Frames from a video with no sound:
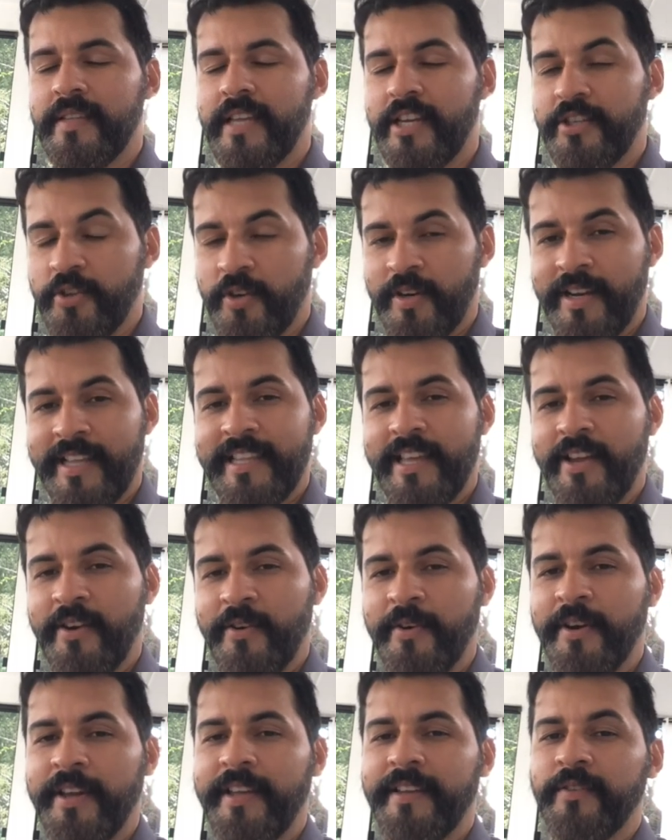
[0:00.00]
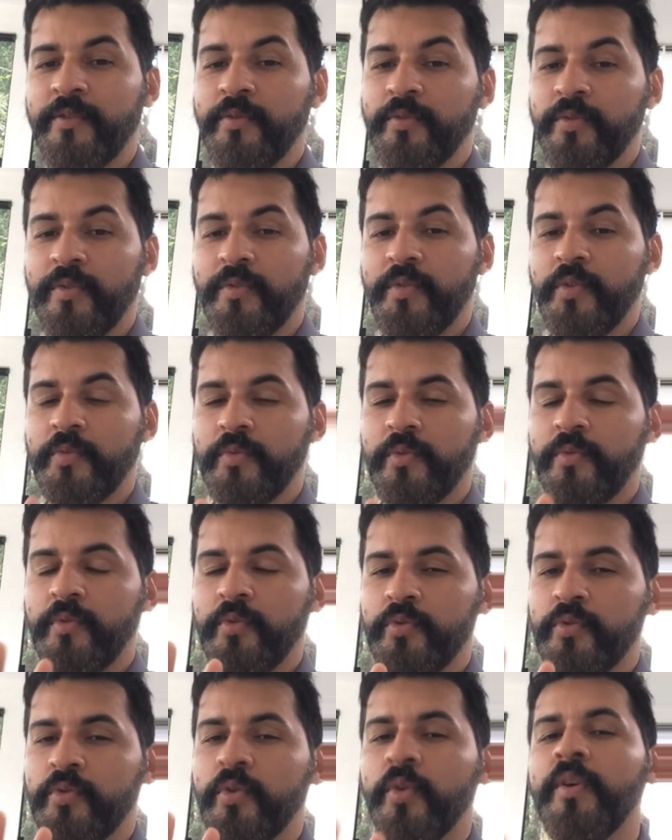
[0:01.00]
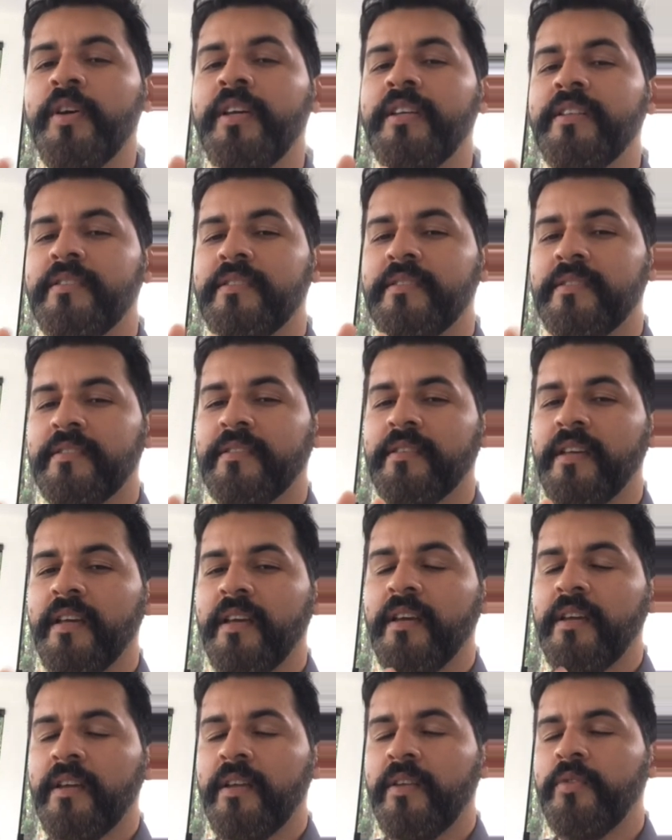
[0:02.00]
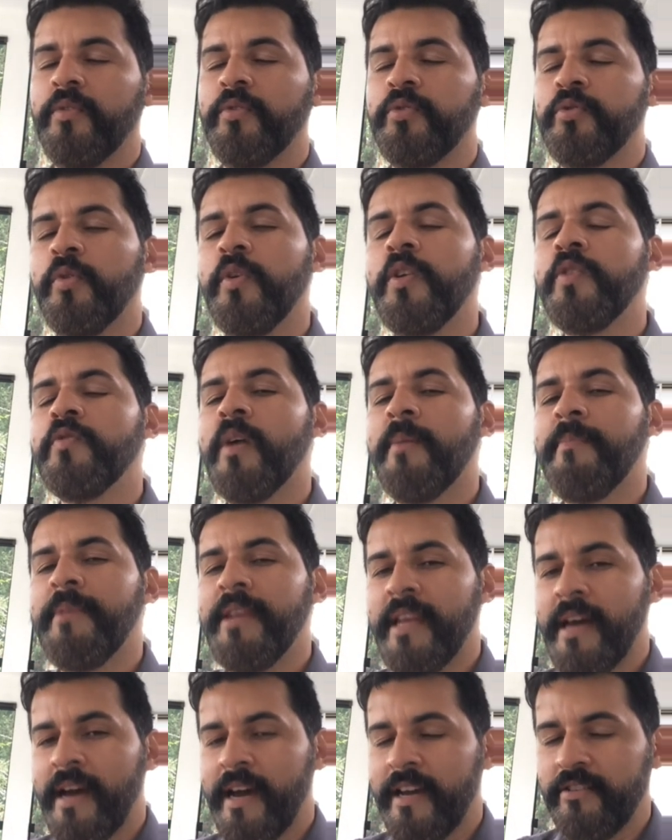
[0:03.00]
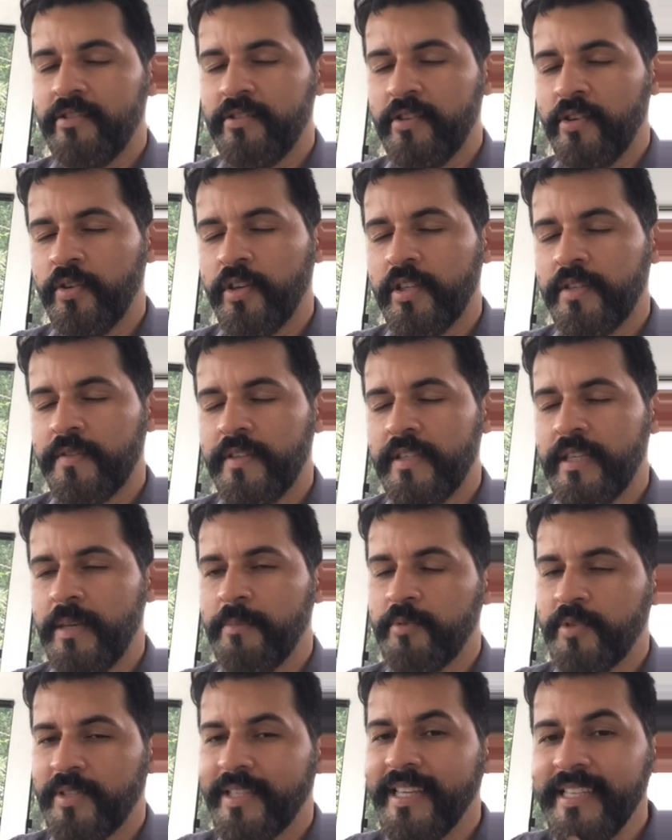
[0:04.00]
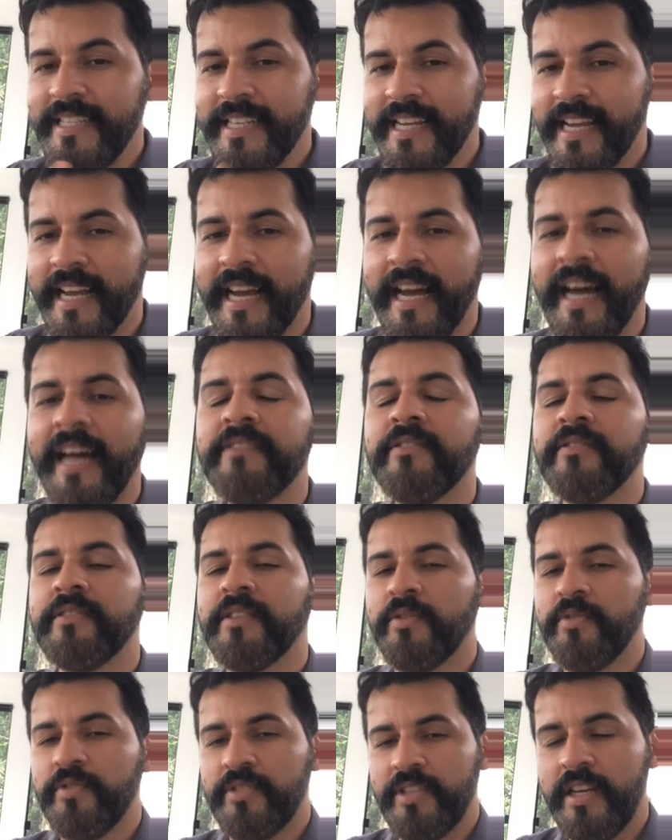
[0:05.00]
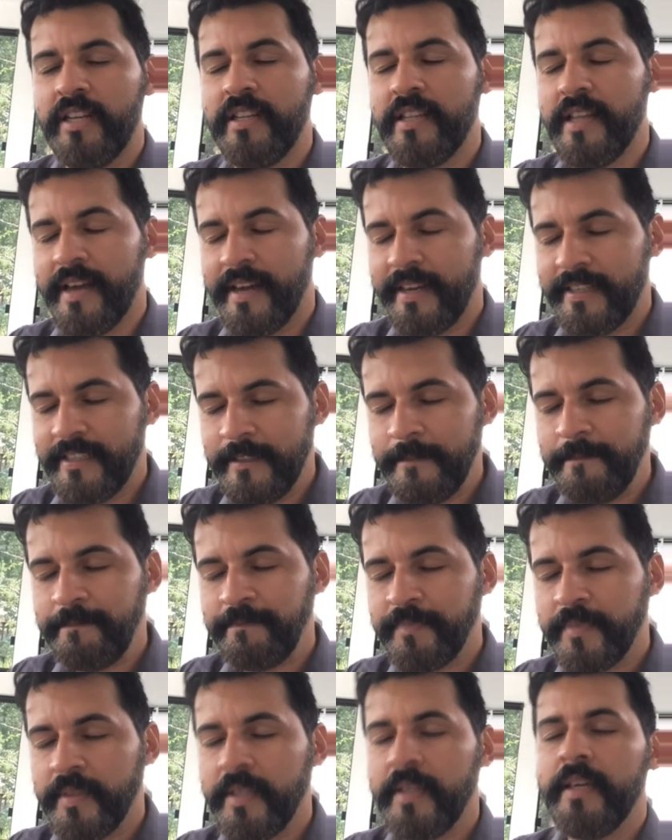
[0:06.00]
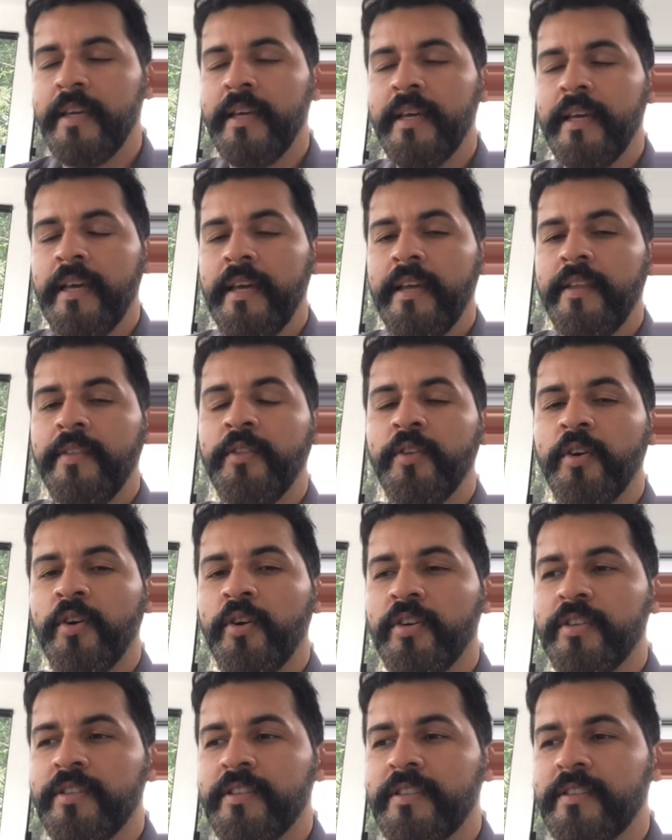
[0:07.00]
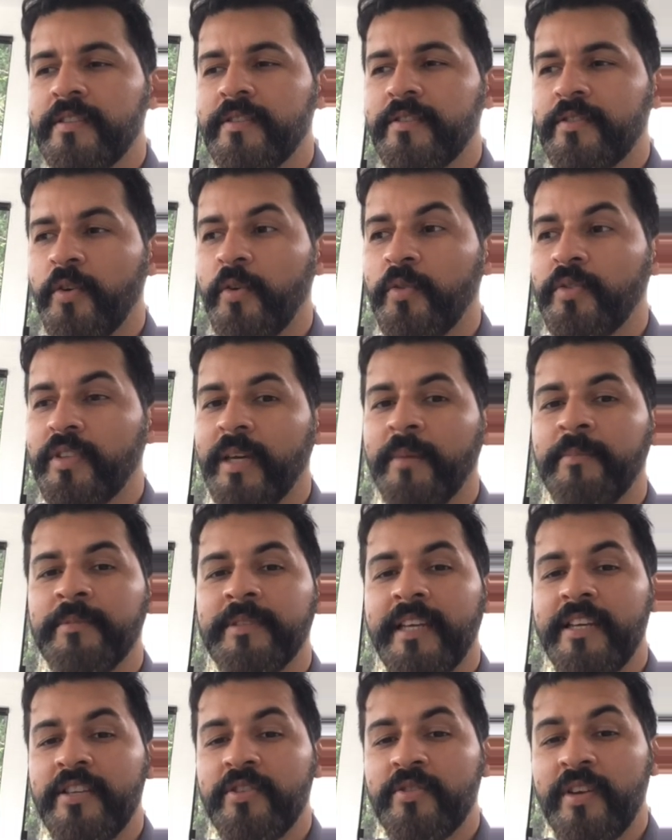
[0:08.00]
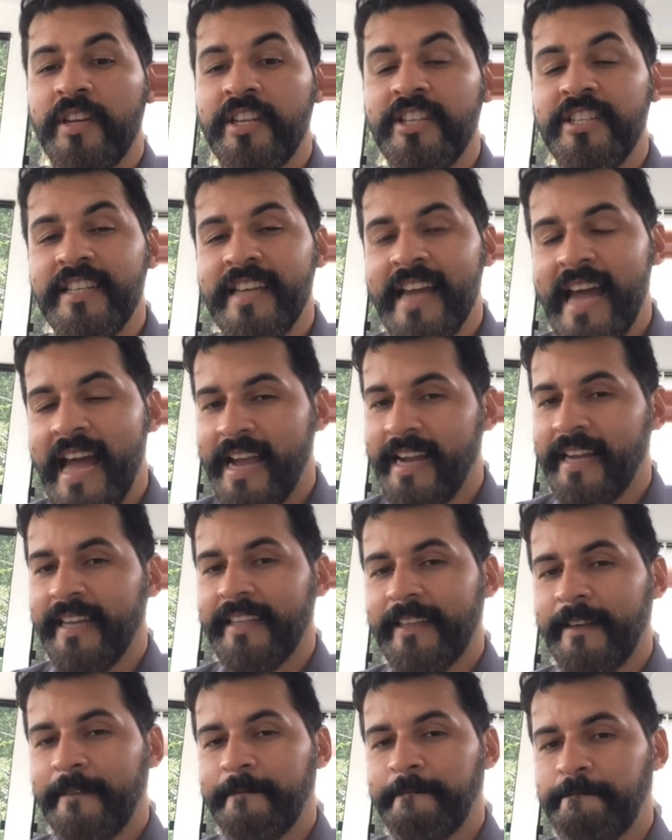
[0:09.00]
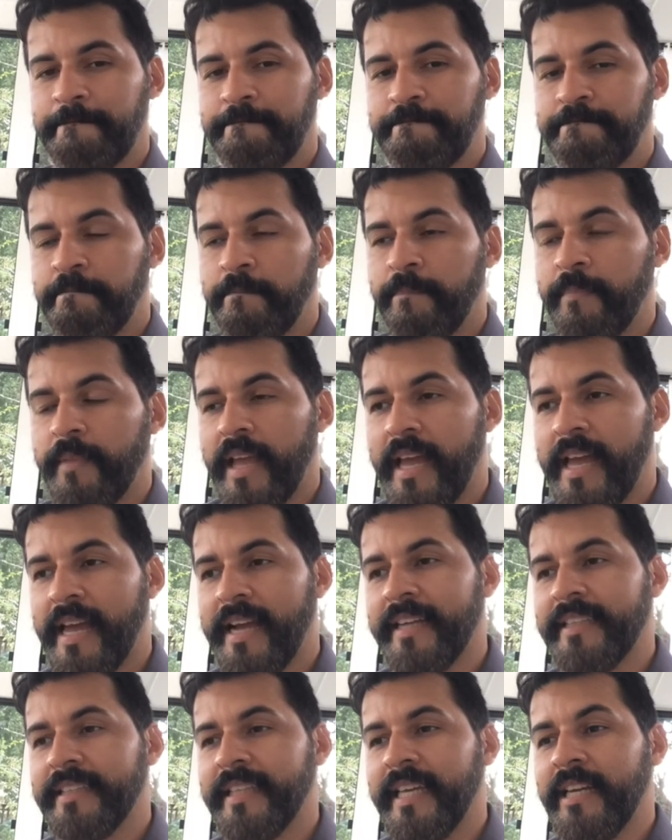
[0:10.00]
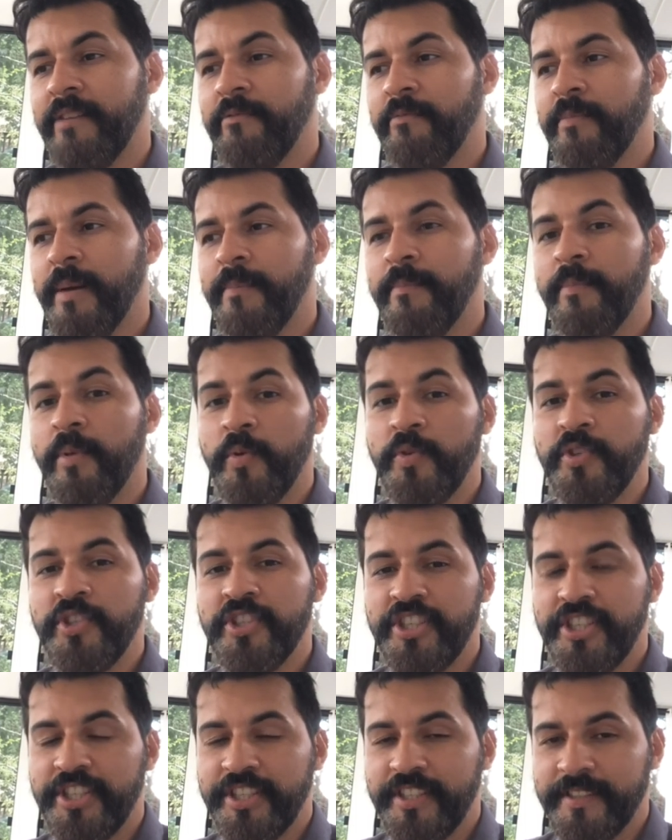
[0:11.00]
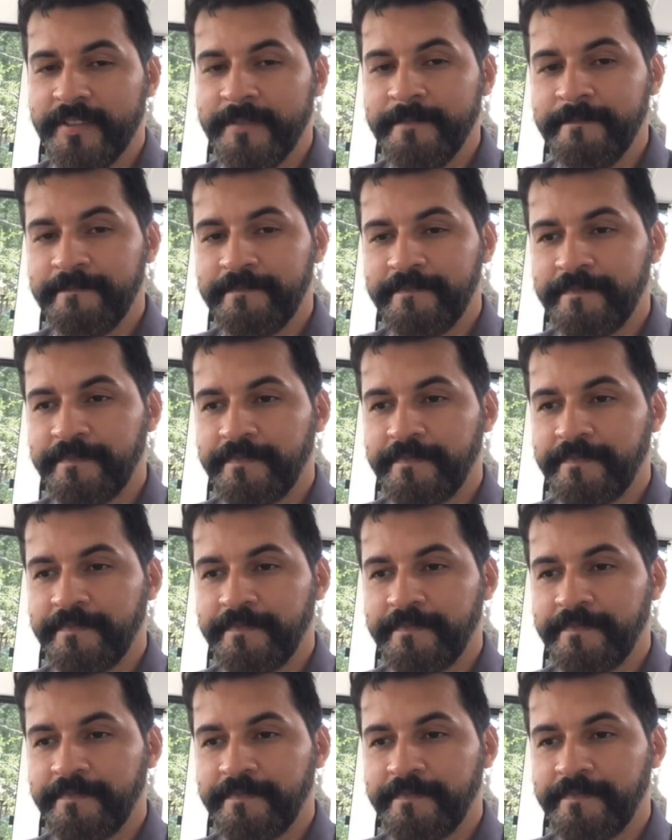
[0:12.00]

da jornada herói, no, no, nos, dois, nos dois webinários que nós fizemos dedicados à hostilidade, nós contamos a história de Ágata. Ágata era uma bruxinha,